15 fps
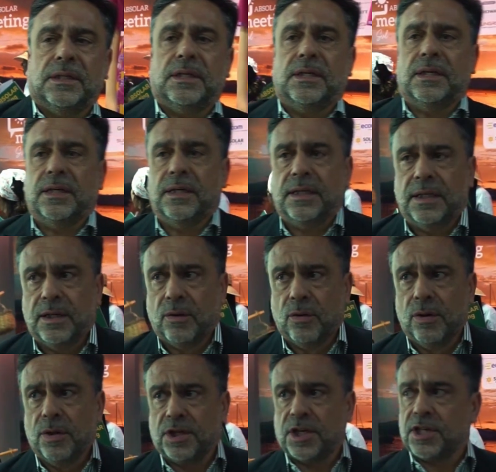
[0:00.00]
É,
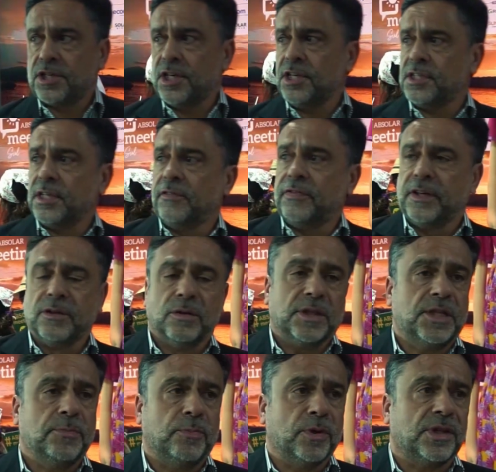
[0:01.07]
hoje a gente está vendo
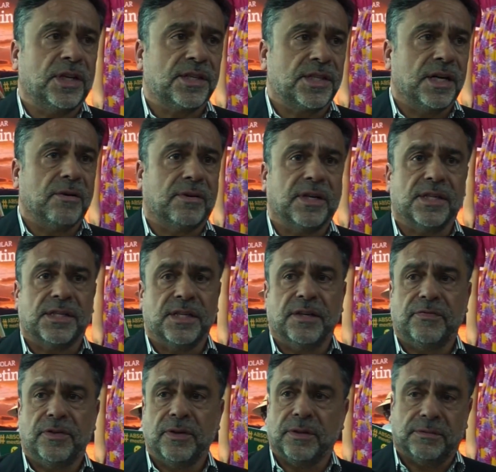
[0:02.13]
esse potencial
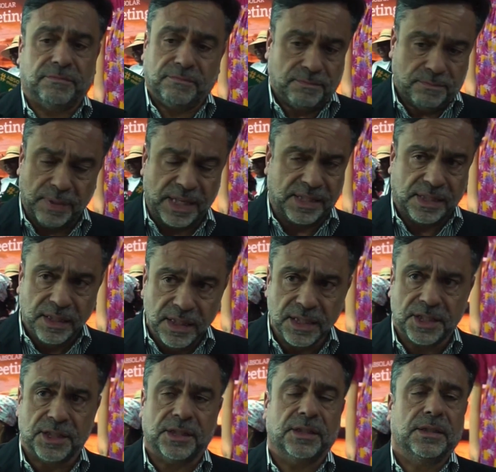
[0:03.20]
crescer
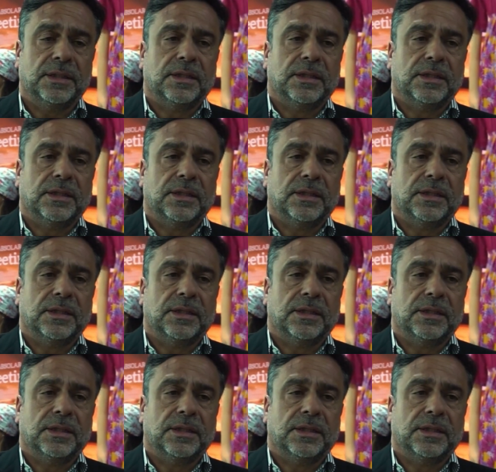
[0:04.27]
bastante